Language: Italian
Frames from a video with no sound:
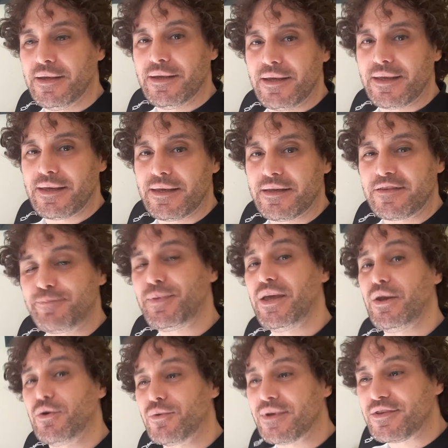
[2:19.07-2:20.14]
Eh,
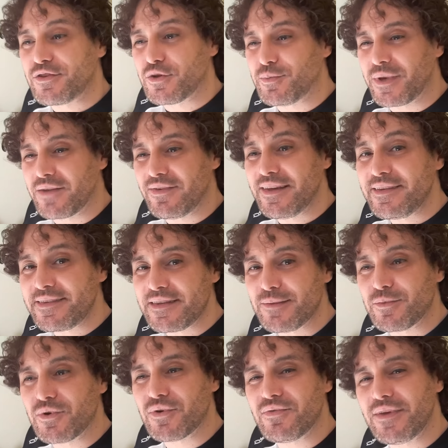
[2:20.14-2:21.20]
spero questo
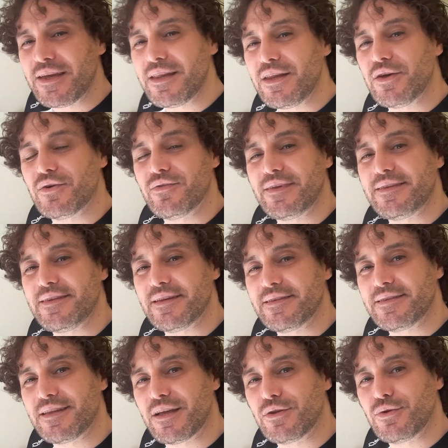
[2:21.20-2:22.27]
brevissimo video vi sia
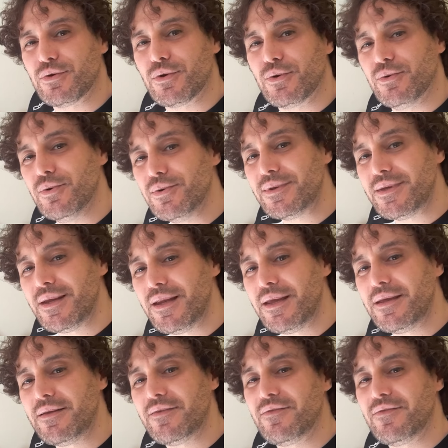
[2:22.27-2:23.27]
stato utile,